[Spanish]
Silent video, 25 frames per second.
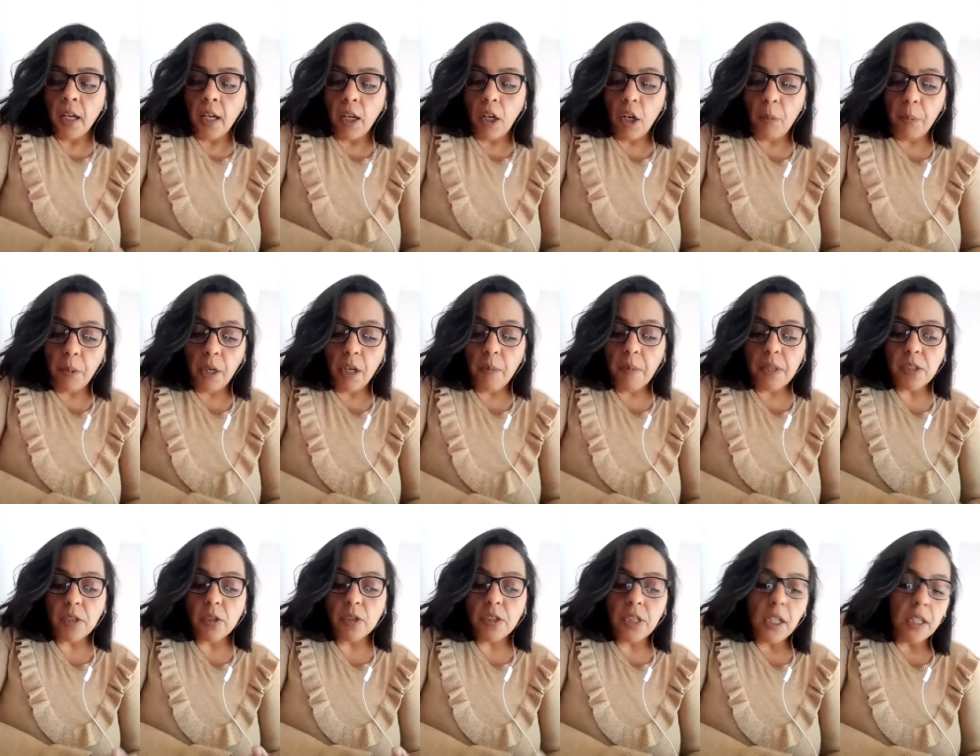Los
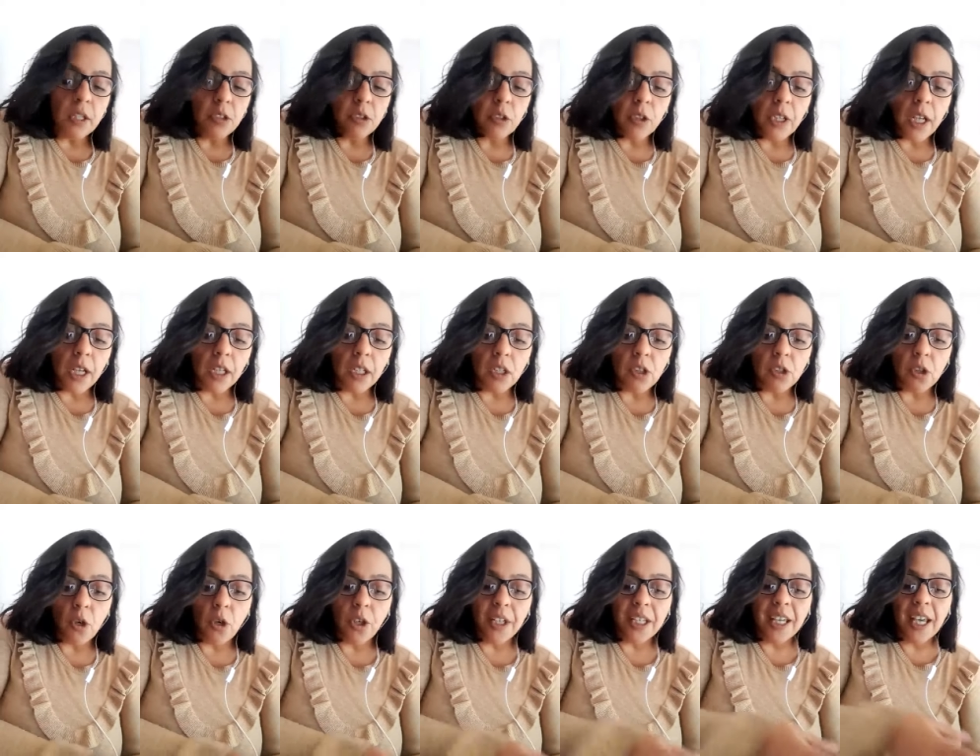problemas sociales son
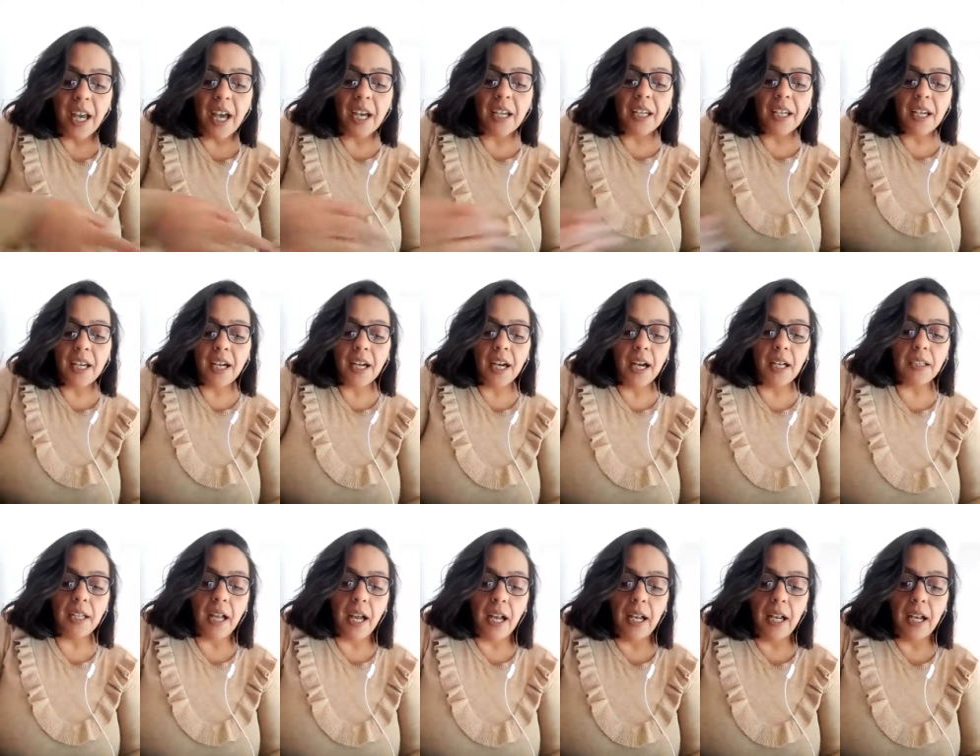aquellos que
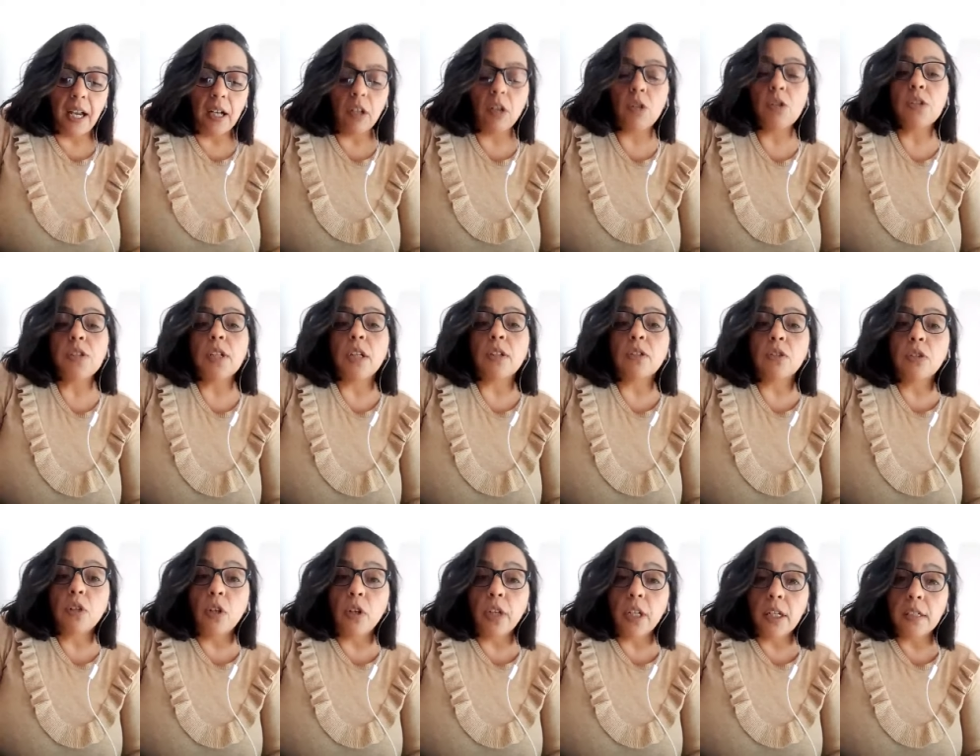aquejan a largos
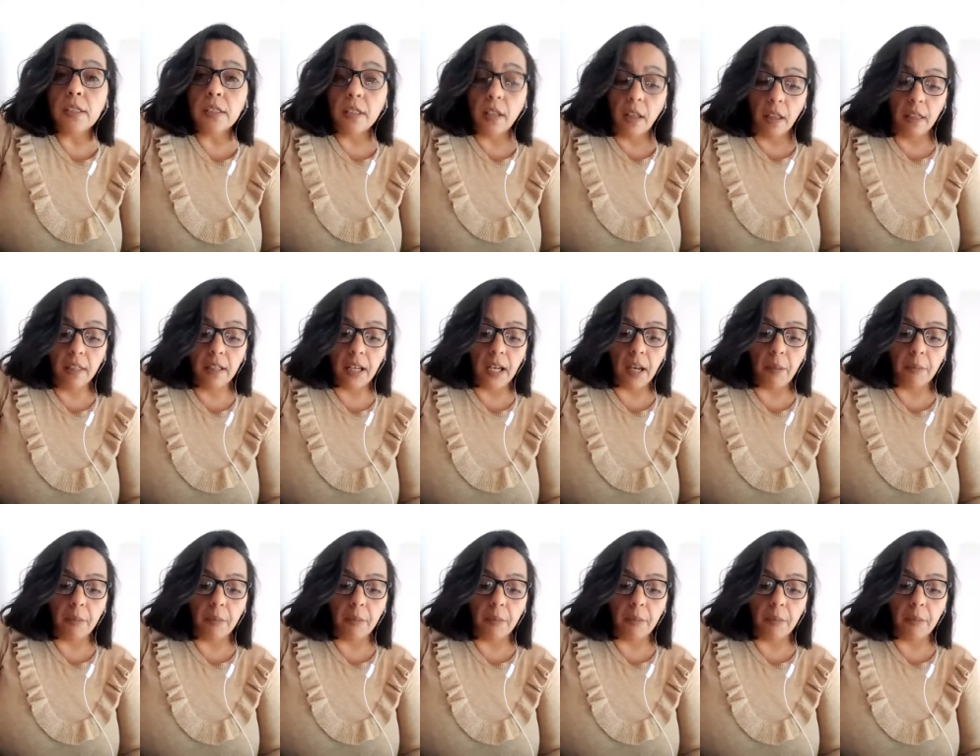sectores de la